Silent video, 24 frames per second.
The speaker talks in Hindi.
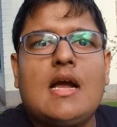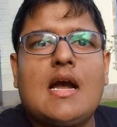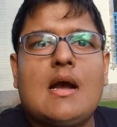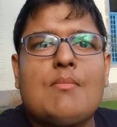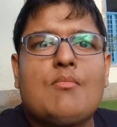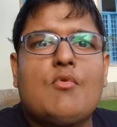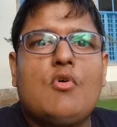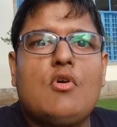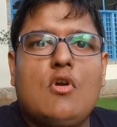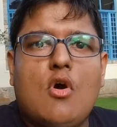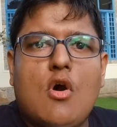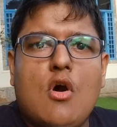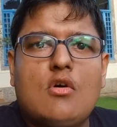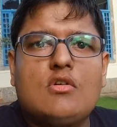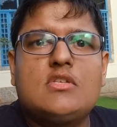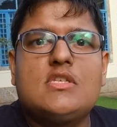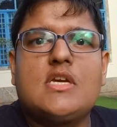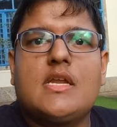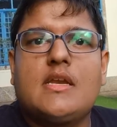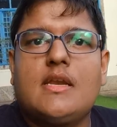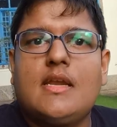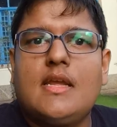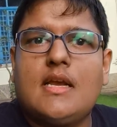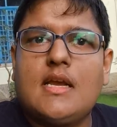आपको लॉन्ग
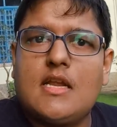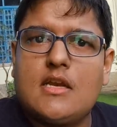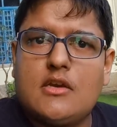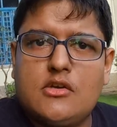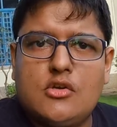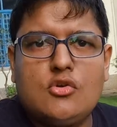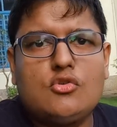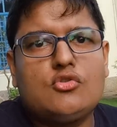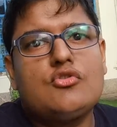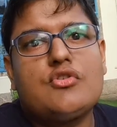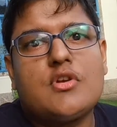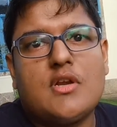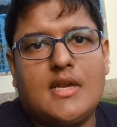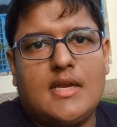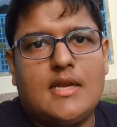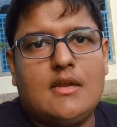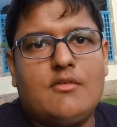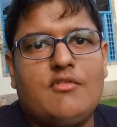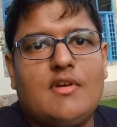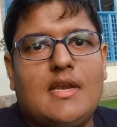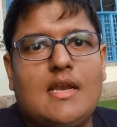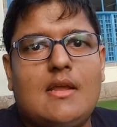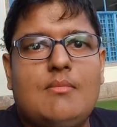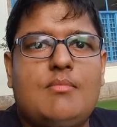जर्नी करनी हो तो ट्रेन
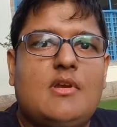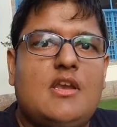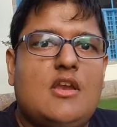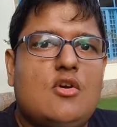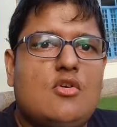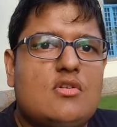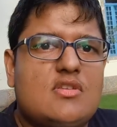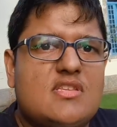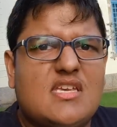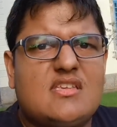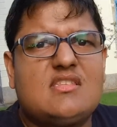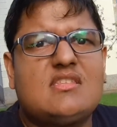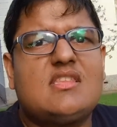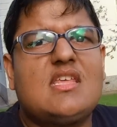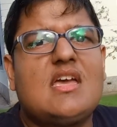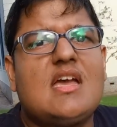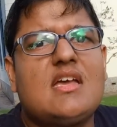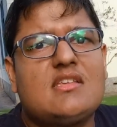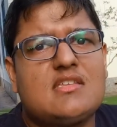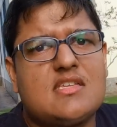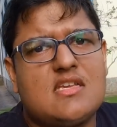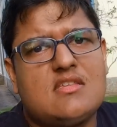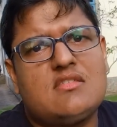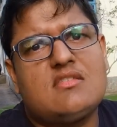अवेलेबल है और
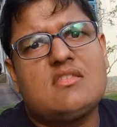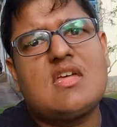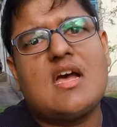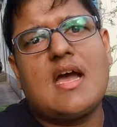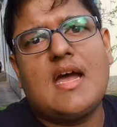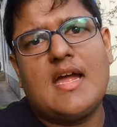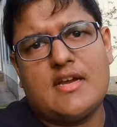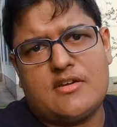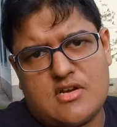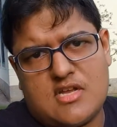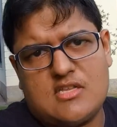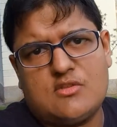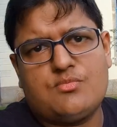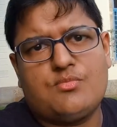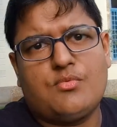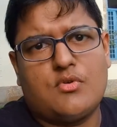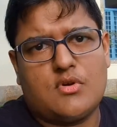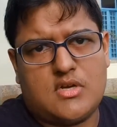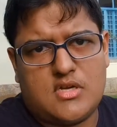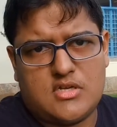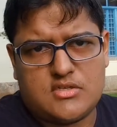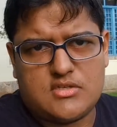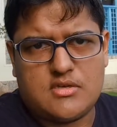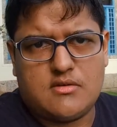सस्ता सस्ता है
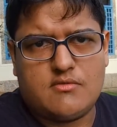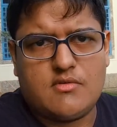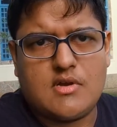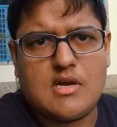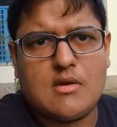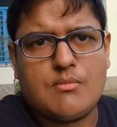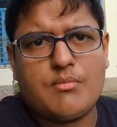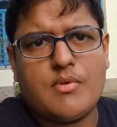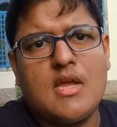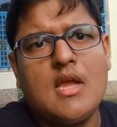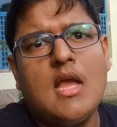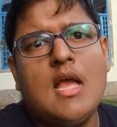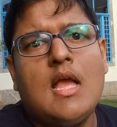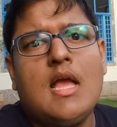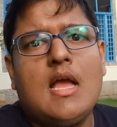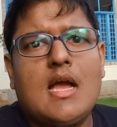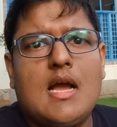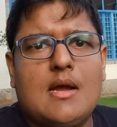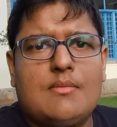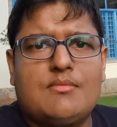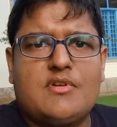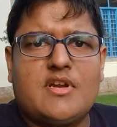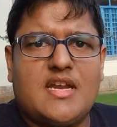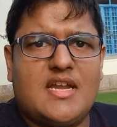ट्रांसपोर्टेशन वहाँ
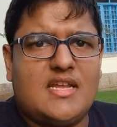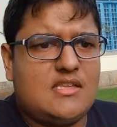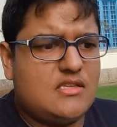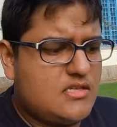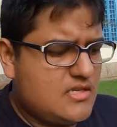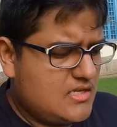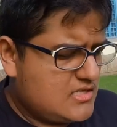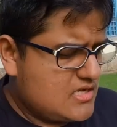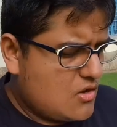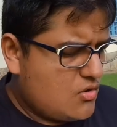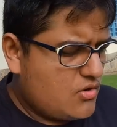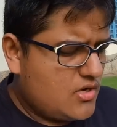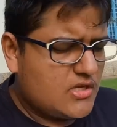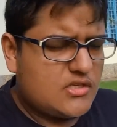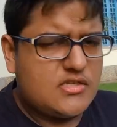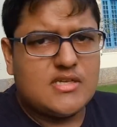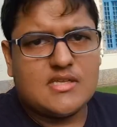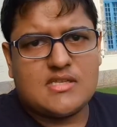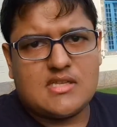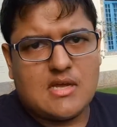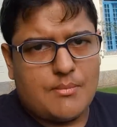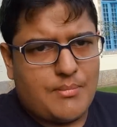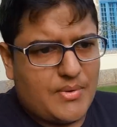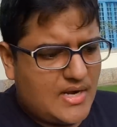पर आप ट्रेन से जाओगे
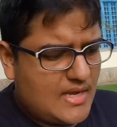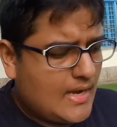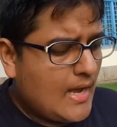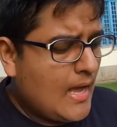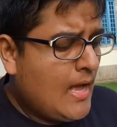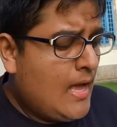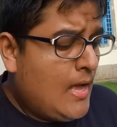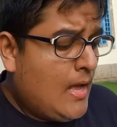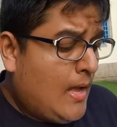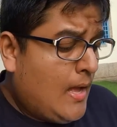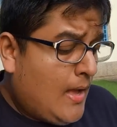सस्ता पड़ेगा